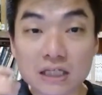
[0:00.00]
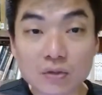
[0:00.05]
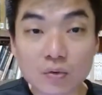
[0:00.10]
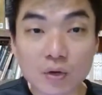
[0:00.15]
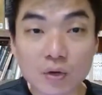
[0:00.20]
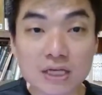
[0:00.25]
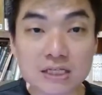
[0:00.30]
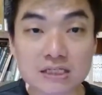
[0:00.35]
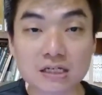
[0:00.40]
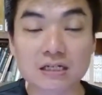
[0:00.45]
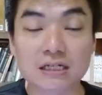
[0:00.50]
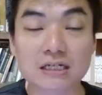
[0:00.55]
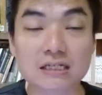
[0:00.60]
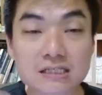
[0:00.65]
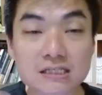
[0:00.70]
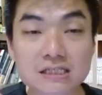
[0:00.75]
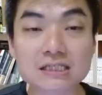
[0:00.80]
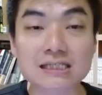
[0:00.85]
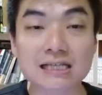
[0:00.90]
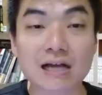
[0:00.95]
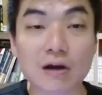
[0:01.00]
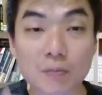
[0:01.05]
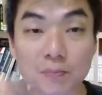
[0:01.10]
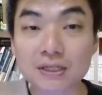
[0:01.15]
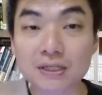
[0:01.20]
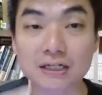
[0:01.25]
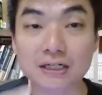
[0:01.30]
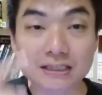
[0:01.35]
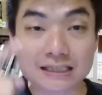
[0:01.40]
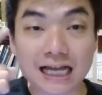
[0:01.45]
意味着你至少
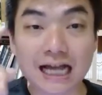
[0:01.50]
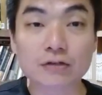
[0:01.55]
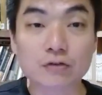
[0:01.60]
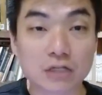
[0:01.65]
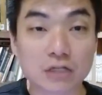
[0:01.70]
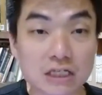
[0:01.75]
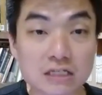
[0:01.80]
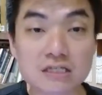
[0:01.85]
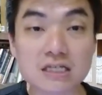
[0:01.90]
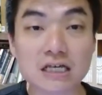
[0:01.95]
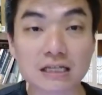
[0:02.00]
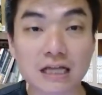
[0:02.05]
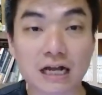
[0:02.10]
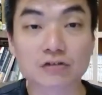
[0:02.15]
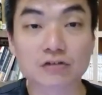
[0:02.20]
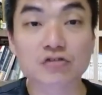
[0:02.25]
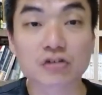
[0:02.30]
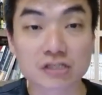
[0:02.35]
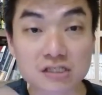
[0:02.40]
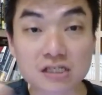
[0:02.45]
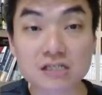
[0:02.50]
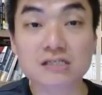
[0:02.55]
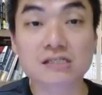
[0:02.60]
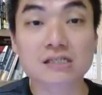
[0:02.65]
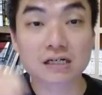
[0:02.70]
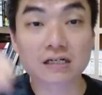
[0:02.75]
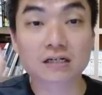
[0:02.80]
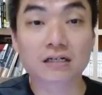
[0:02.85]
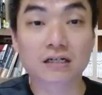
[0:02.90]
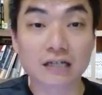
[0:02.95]
不能参与一届党选，
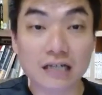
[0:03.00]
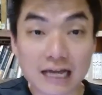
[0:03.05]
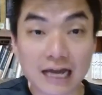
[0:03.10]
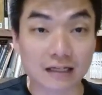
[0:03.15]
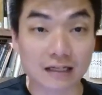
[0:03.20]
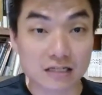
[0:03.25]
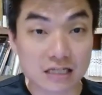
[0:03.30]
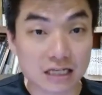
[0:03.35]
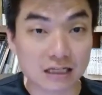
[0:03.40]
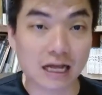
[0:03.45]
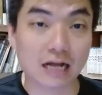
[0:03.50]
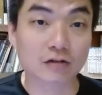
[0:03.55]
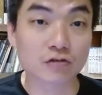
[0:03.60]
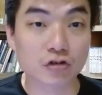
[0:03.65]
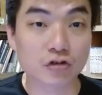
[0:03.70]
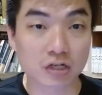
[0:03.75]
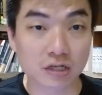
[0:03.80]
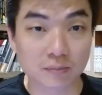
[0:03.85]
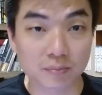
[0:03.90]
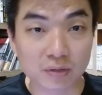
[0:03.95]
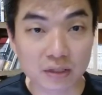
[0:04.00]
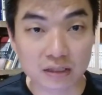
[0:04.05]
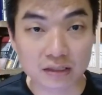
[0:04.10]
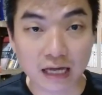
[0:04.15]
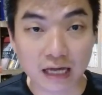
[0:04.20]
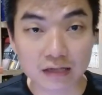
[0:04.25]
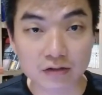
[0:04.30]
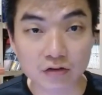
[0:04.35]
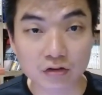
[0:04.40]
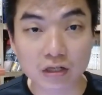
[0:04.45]
至可能两届党选你不
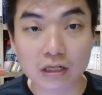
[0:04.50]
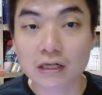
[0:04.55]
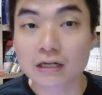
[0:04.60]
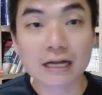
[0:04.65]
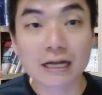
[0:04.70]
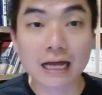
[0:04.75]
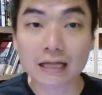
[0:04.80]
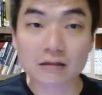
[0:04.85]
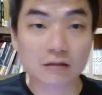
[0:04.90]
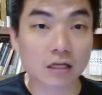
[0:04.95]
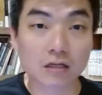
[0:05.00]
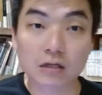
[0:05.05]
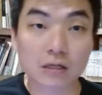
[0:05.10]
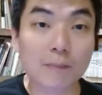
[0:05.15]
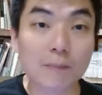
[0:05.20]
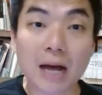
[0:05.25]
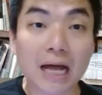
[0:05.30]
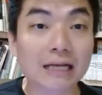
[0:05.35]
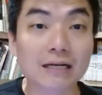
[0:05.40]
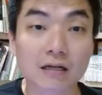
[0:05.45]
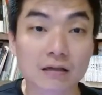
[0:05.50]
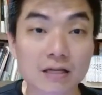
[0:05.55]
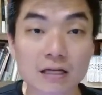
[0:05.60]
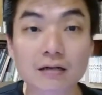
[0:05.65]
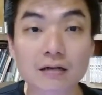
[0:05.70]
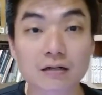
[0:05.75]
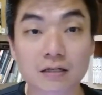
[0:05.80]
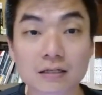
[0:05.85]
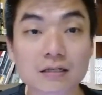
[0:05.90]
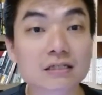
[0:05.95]
能参与。那等于判了
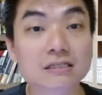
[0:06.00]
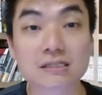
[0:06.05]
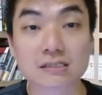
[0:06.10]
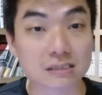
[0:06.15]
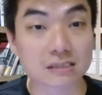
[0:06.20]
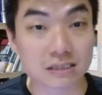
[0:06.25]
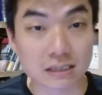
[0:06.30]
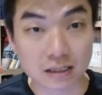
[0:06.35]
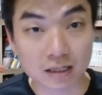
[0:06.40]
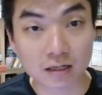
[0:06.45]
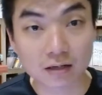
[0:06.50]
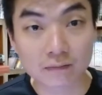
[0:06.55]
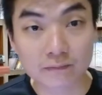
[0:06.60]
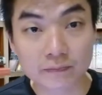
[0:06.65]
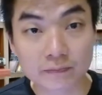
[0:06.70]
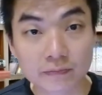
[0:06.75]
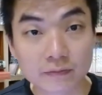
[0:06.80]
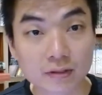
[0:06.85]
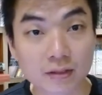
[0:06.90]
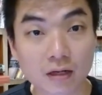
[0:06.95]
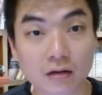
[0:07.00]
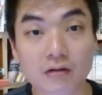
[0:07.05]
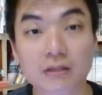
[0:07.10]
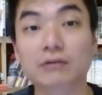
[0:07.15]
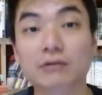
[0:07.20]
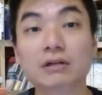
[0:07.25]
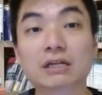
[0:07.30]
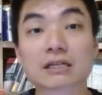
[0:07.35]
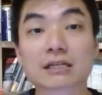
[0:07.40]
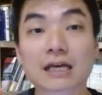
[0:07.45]
这个人的死刑了啊！
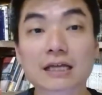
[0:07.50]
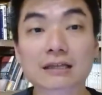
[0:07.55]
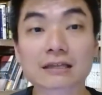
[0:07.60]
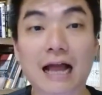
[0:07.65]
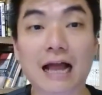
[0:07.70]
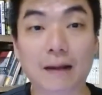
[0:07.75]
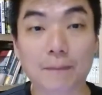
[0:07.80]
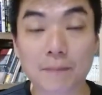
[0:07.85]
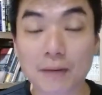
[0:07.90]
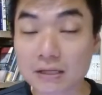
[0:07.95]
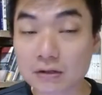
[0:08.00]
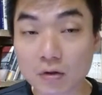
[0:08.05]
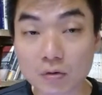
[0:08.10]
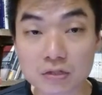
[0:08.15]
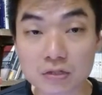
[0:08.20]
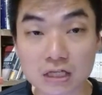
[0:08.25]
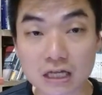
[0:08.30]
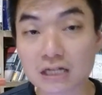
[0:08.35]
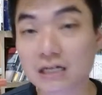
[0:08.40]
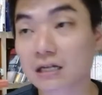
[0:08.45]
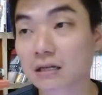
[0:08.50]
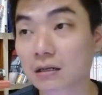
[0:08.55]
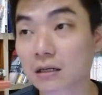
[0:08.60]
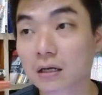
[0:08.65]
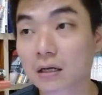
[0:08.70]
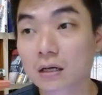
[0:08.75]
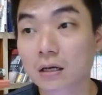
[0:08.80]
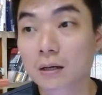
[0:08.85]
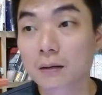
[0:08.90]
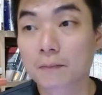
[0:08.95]
因为你在党被冻结，
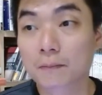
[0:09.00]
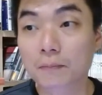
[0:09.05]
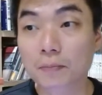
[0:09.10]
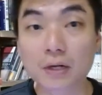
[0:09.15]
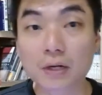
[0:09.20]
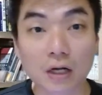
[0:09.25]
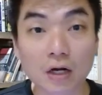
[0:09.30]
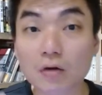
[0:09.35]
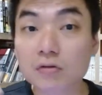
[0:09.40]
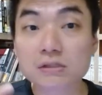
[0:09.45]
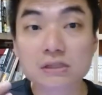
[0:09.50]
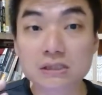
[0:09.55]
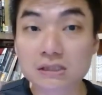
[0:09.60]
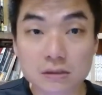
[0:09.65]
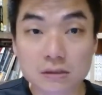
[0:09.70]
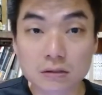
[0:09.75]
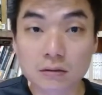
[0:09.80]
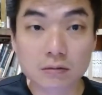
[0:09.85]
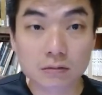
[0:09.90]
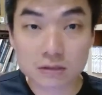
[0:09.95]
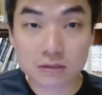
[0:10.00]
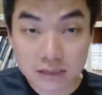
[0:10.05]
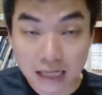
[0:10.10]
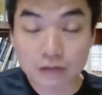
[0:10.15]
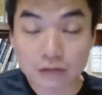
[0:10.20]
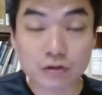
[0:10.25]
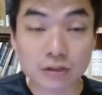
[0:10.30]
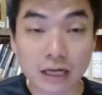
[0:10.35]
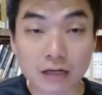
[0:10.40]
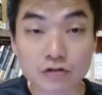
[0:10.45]
你不能够
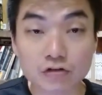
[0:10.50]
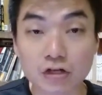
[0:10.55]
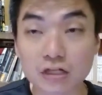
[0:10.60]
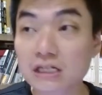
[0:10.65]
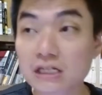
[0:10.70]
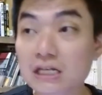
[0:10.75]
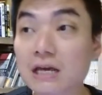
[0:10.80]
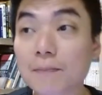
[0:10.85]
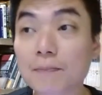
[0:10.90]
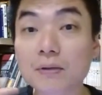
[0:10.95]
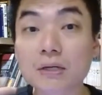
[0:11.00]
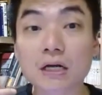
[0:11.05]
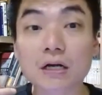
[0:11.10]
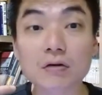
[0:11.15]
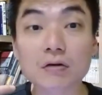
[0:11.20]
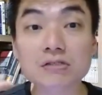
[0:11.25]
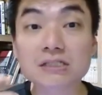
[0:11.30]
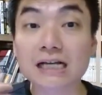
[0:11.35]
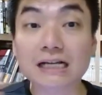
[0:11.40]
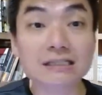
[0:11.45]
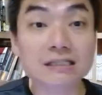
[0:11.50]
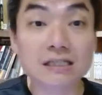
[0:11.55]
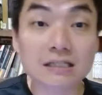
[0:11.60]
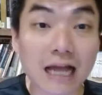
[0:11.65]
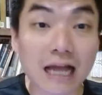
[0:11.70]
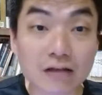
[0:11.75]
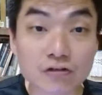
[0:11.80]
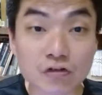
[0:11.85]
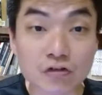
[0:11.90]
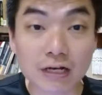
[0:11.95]
参与党选，你也不能够上
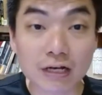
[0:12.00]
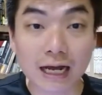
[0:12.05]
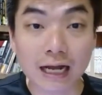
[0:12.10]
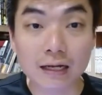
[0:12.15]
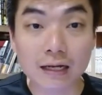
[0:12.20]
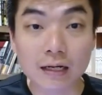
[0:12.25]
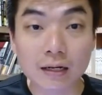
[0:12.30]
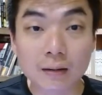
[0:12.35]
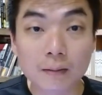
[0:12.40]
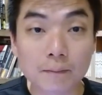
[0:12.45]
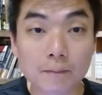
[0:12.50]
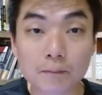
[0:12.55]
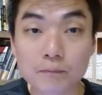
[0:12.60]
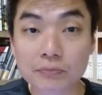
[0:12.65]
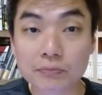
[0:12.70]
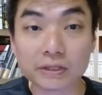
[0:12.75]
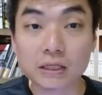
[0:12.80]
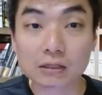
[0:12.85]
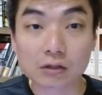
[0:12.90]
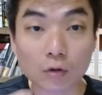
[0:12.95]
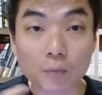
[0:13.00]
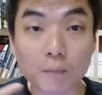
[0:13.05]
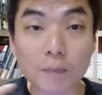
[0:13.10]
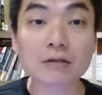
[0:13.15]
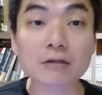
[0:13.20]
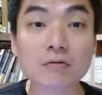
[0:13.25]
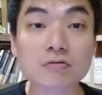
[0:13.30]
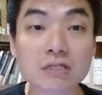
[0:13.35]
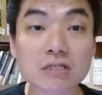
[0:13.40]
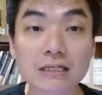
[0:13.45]
阵大选呐！你都
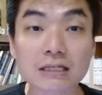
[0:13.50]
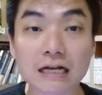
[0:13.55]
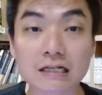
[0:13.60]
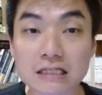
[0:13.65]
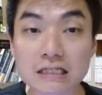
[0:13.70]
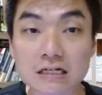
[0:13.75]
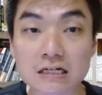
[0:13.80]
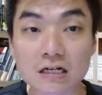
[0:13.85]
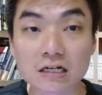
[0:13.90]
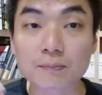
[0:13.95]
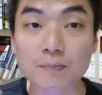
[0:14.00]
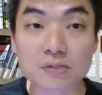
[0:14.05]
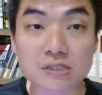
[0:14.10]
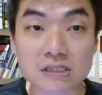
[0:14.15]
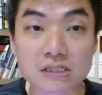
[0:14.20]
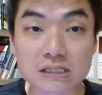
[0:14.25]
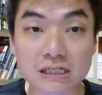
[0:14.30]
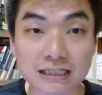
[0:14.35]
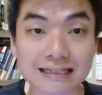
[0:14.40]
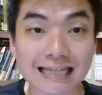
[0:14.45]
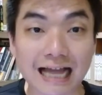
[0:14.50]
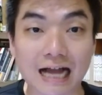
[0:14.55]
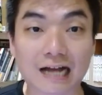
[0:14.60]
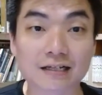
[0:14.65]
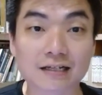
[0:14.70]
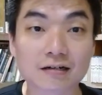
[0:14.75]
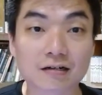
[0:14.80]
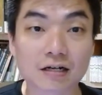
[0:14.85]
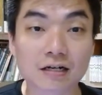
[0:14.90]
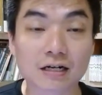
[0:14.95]
被冻结党籍了，你不是这个
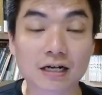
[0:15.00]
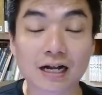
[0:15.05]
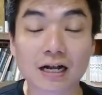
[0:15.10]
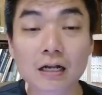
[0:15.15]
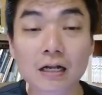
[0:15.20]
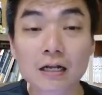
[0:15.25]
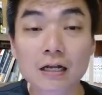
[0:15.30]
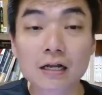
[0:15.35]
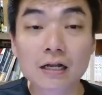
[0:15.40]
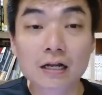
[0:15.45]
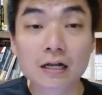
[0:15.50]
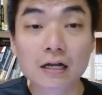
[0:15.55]
党的人了，